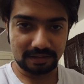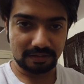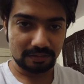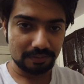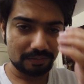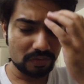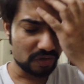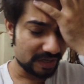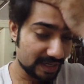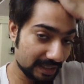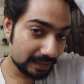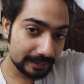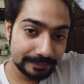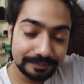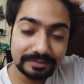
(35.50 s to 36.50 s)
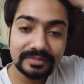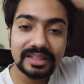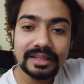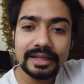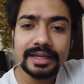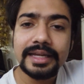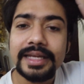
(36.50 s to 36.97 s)
रहा हूँ नोएडा
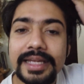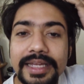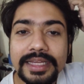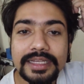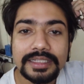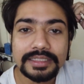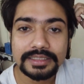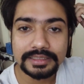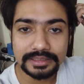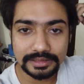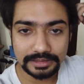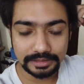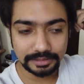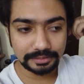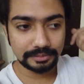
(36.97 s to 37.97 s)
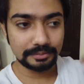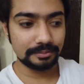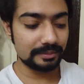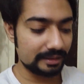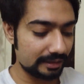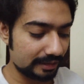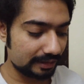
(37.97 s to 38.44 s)
एक
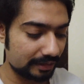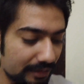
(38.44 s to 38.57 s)
मेरी